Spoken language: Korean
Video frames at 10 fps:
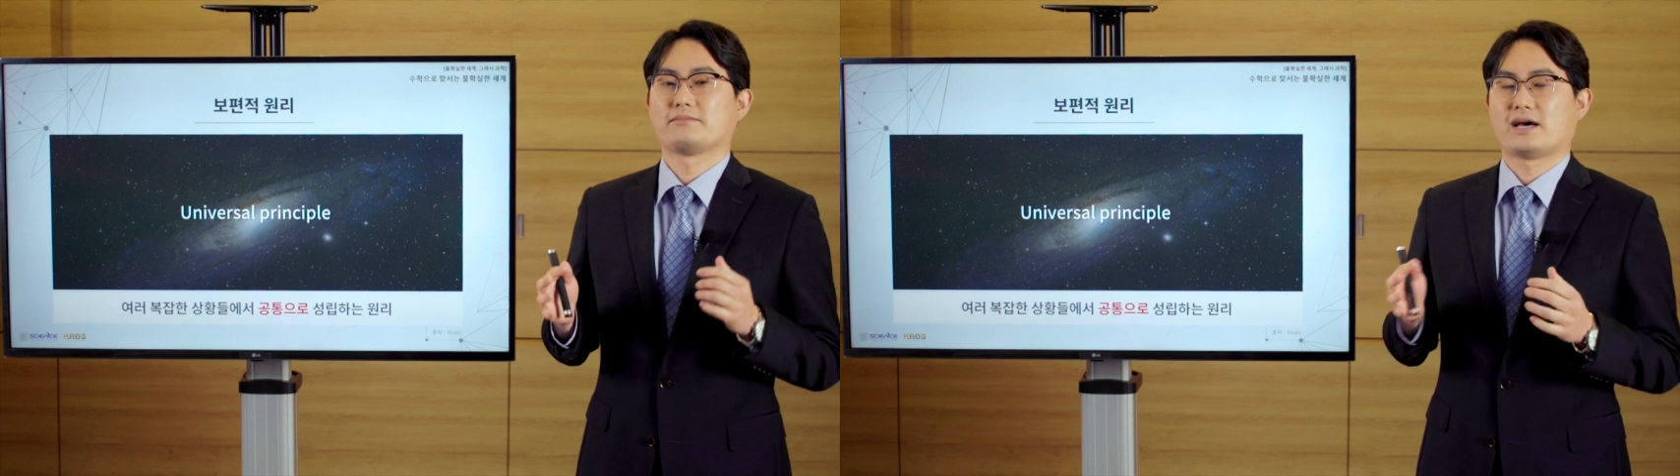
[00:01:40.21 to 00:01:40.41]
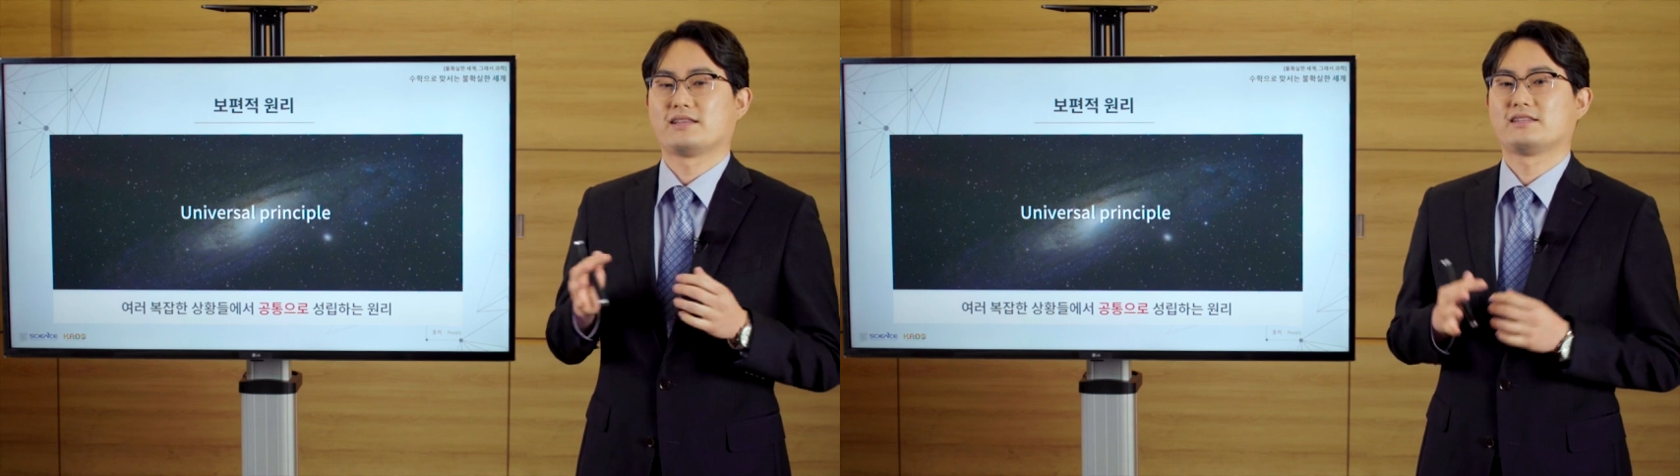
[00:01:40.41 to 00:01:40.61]

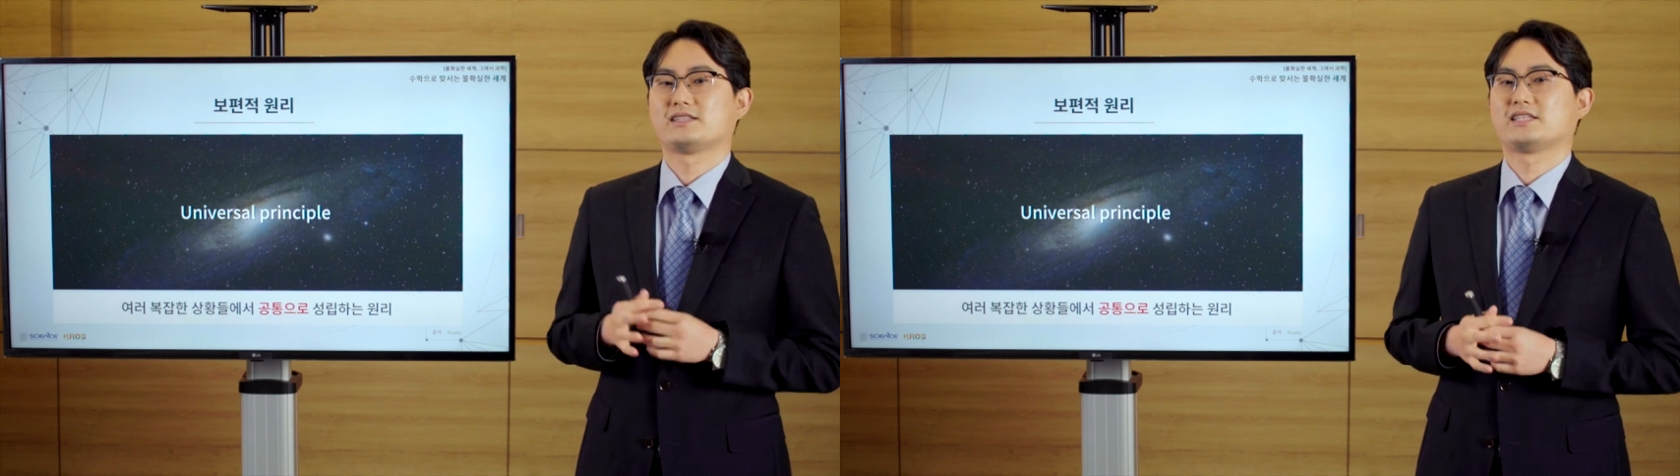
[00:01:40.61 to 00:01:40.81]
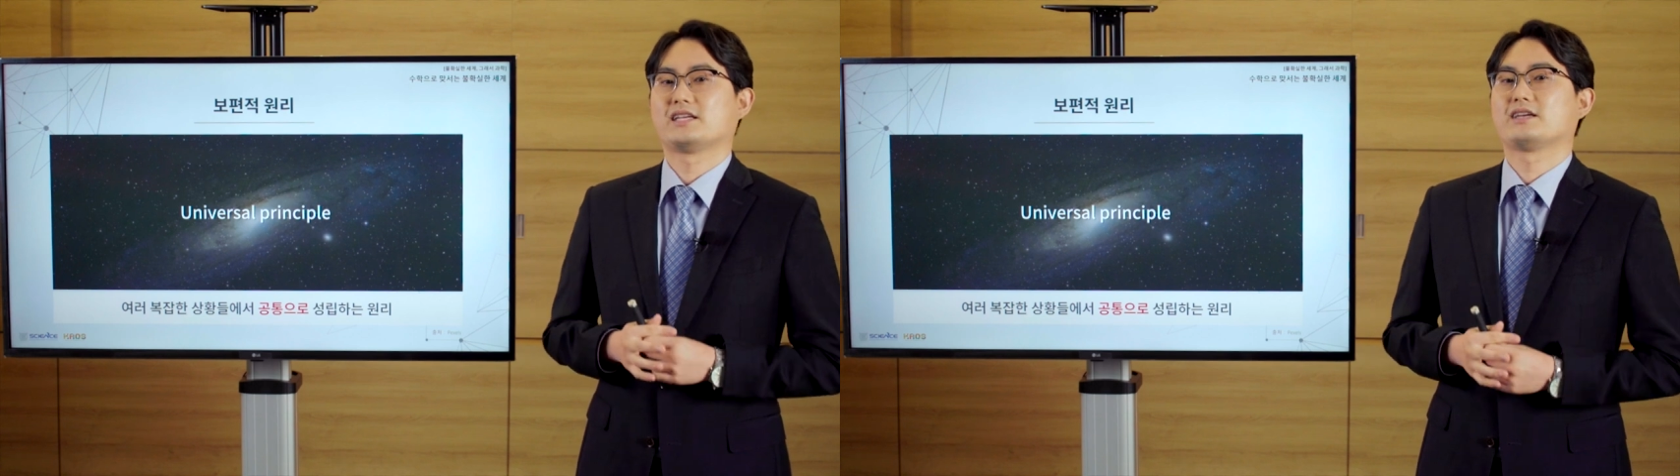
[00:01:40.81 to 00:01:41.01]

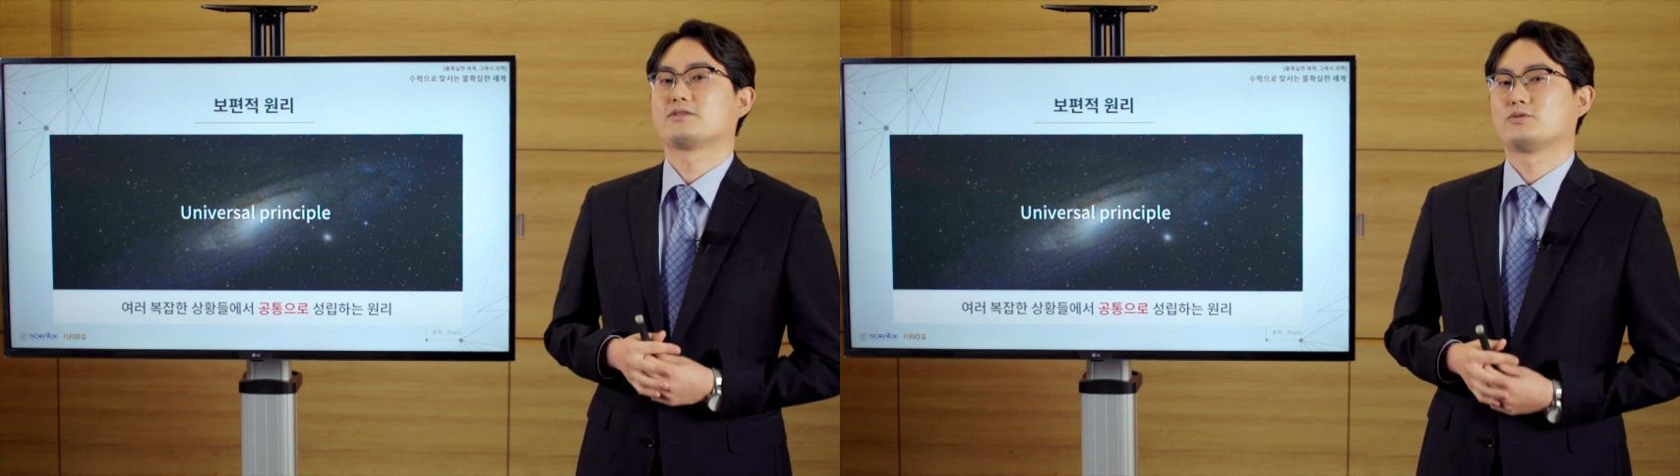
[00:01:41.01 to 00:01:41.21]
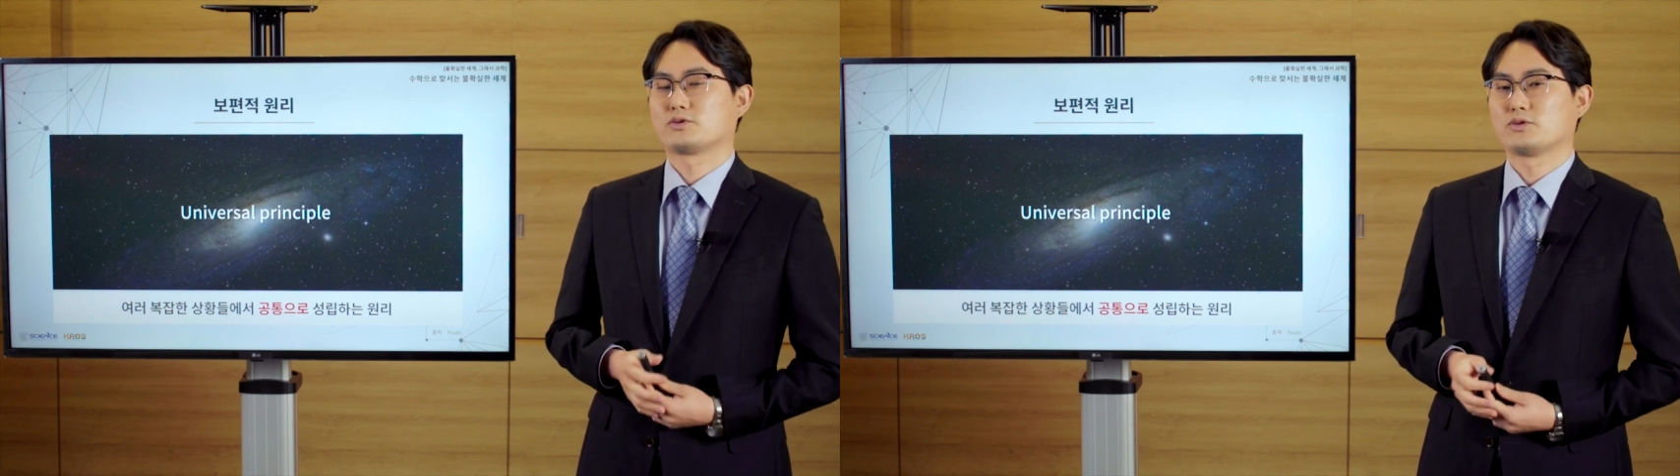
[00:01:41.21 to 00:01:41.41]
반드시
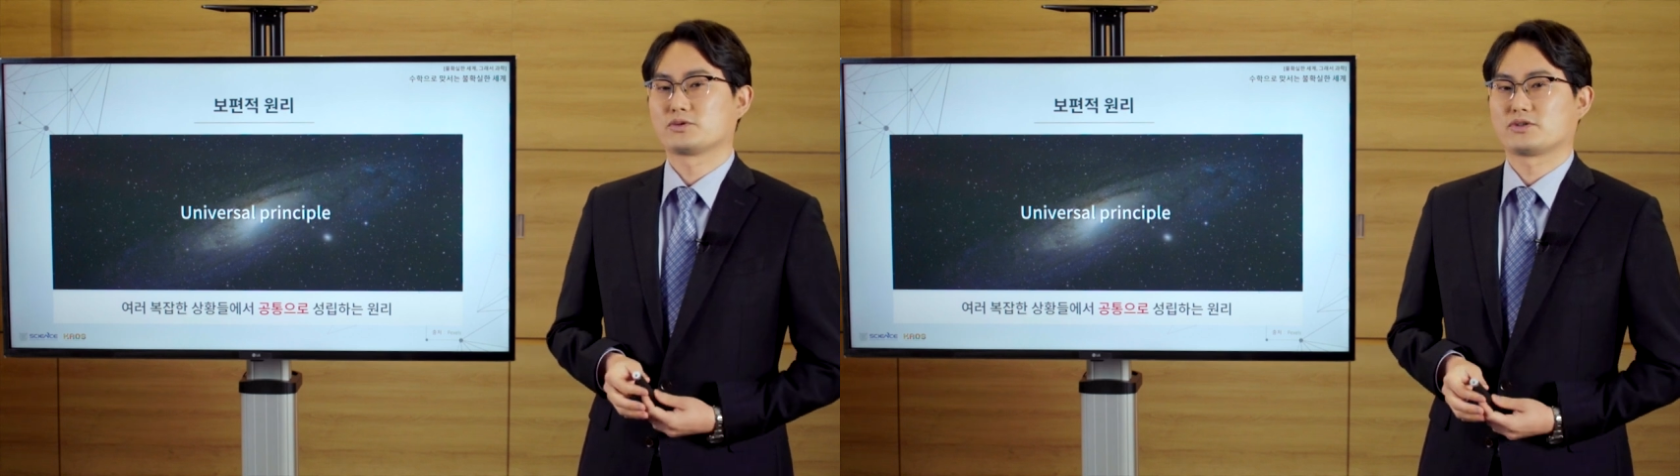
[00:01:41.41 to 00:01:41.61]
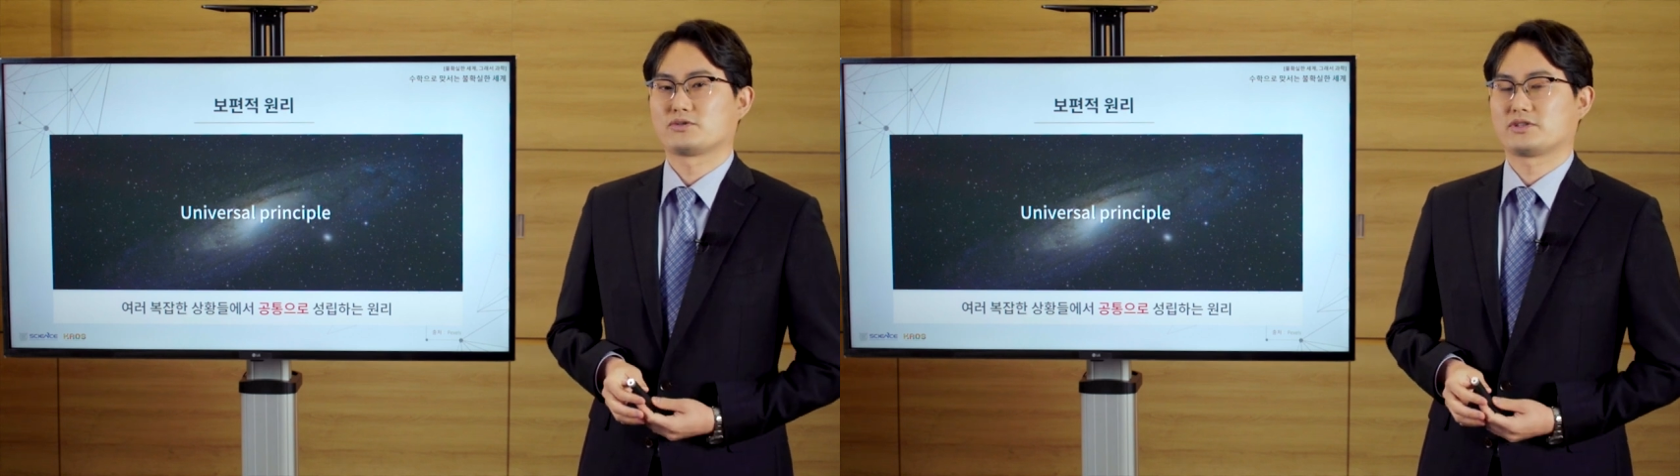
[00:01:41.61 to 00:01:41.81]

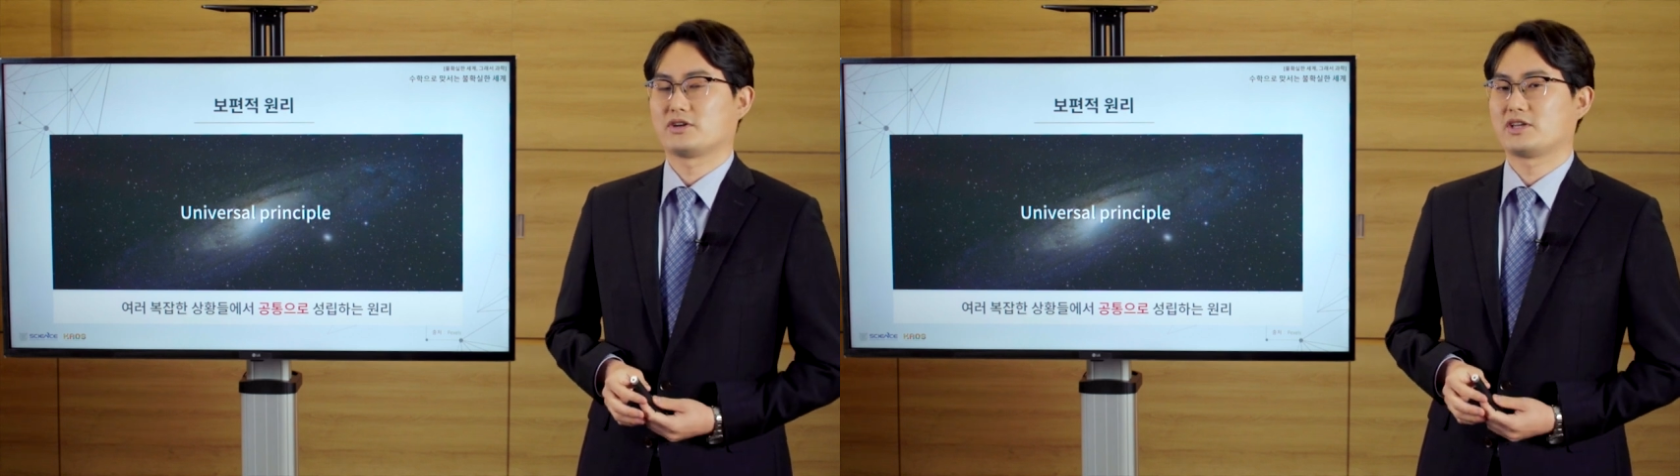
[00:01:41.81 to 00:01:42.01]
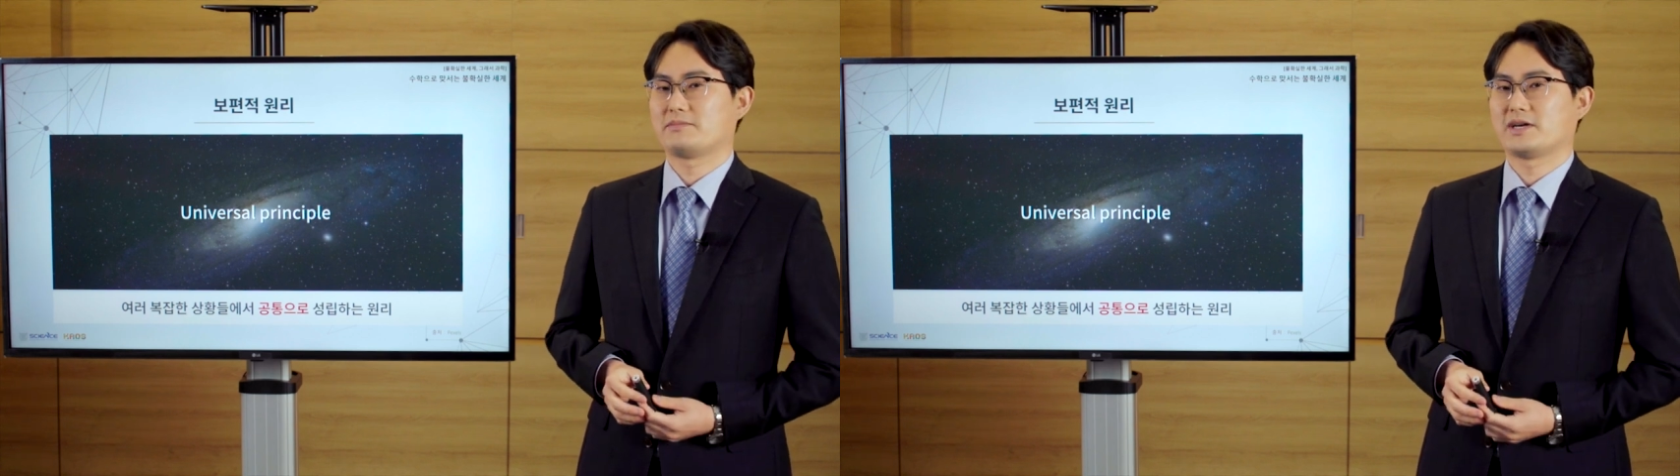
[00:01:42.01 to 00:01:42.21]
공통적으로
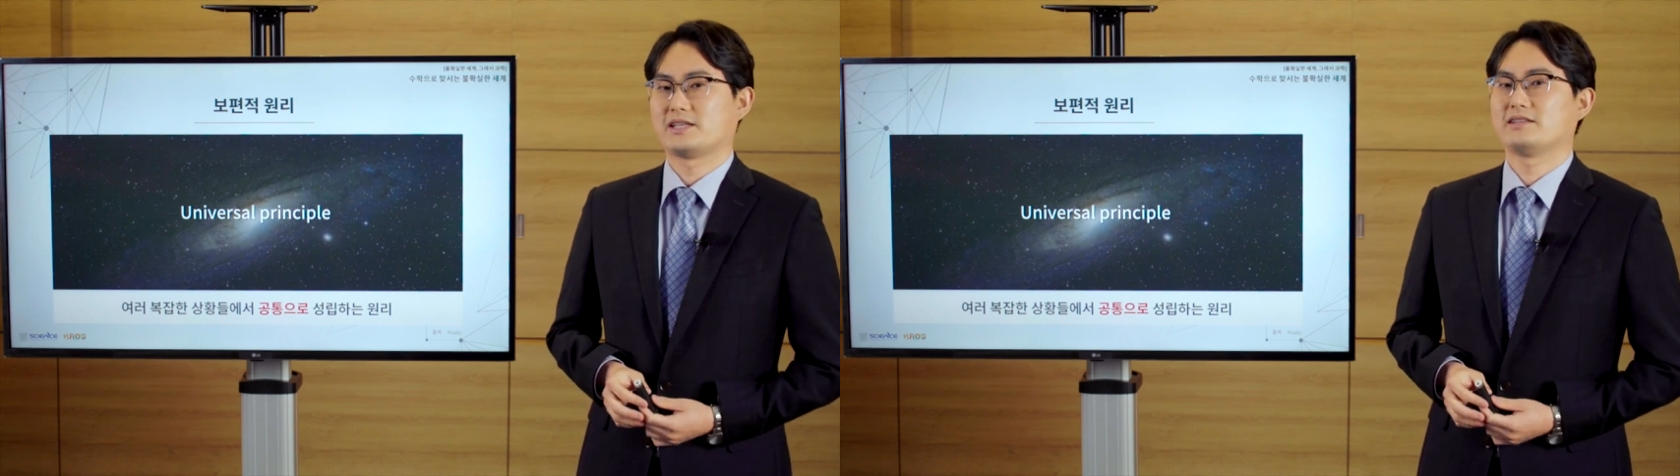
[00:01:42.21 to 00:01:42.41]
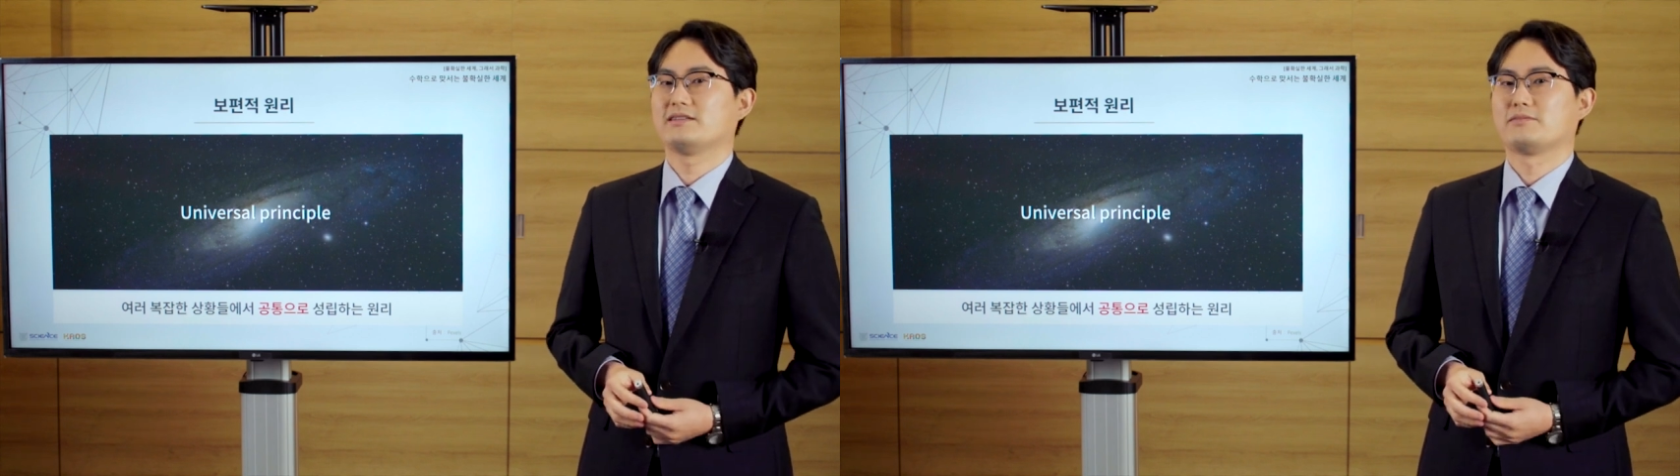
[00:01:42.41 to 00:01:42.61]
성립하는